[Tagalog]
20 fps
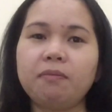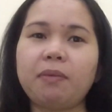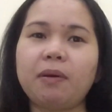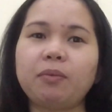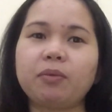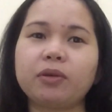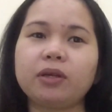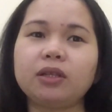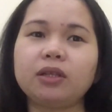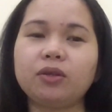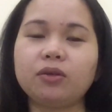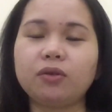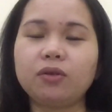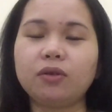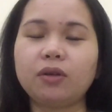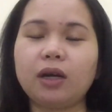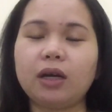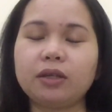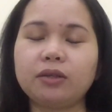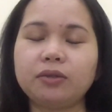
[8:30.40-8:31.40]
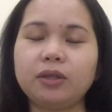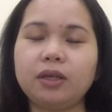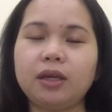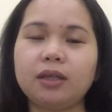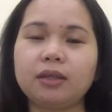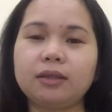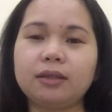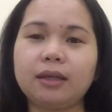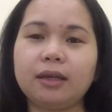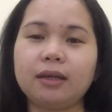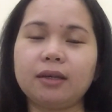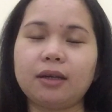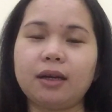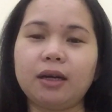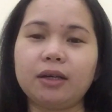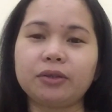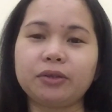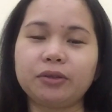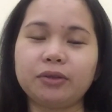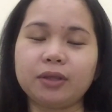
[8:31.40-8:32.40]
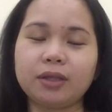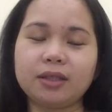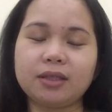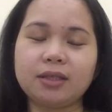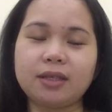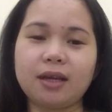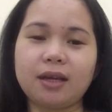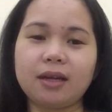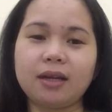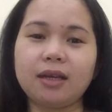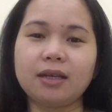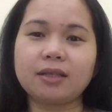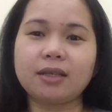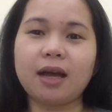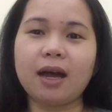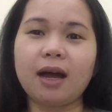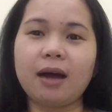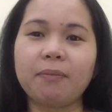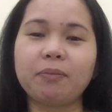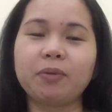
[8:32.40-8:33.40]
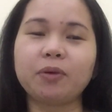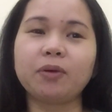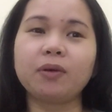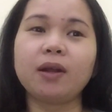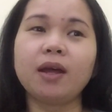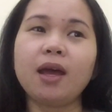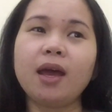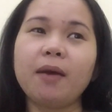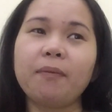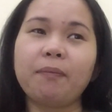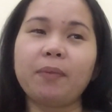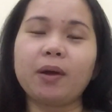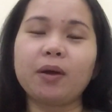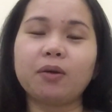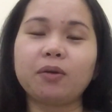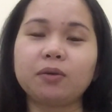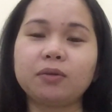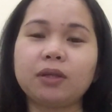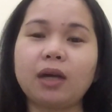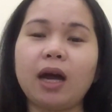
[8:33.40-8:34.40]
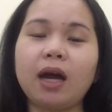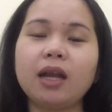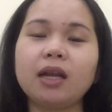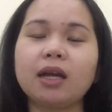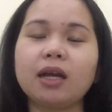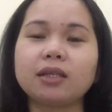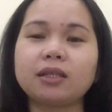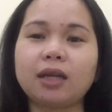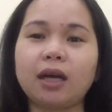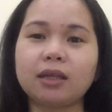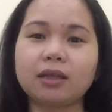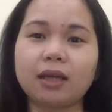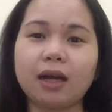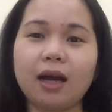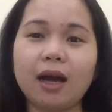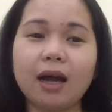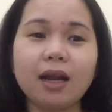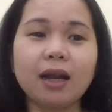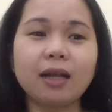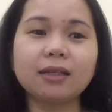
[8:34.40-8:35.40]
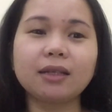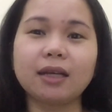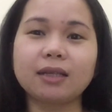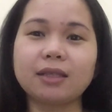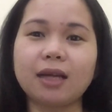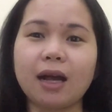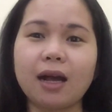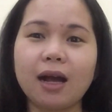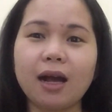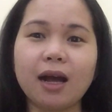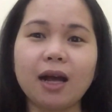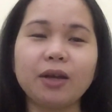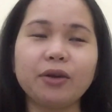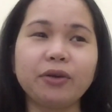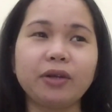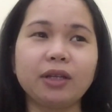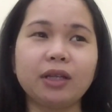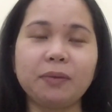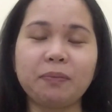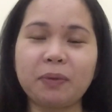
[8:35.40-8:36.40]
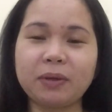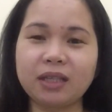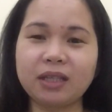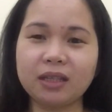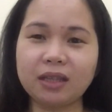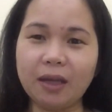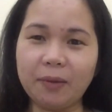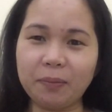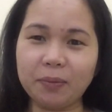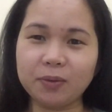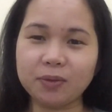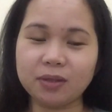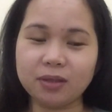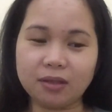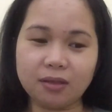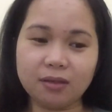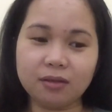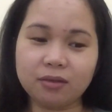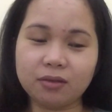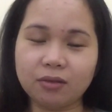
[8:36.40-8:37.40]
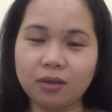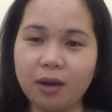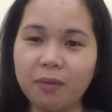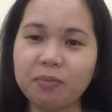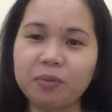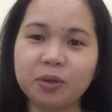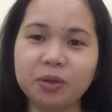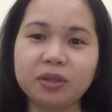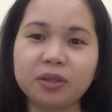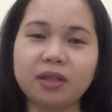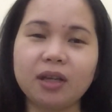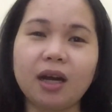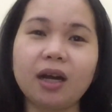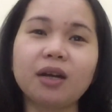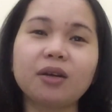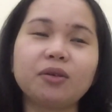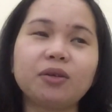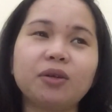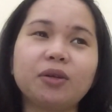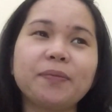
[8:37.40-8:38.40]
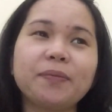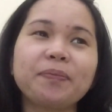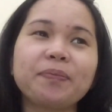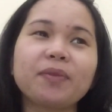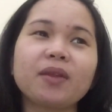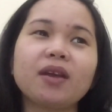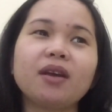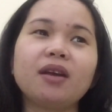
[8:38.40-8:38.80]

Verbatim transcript: Paborito kong ano yan, uh, Turkish serye sa hapon. Pero dahil nga sa katagalan guys, hanggang ngayon hindi pa siya tapos. So na-board na ako.